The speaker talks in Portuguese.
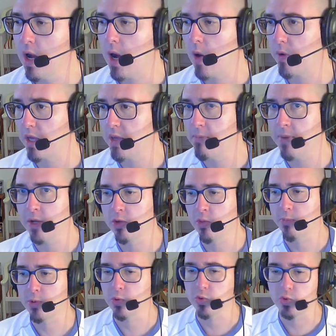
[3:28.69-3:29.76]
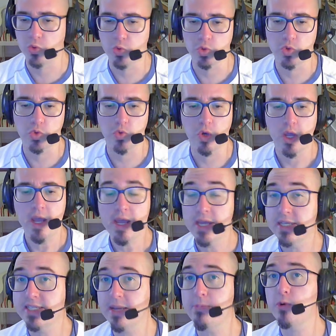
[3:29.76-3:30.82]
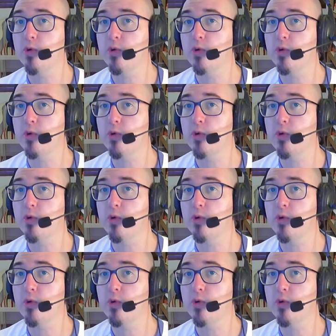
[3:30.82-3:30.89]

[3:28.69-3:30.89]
alguém manda um produto e sempre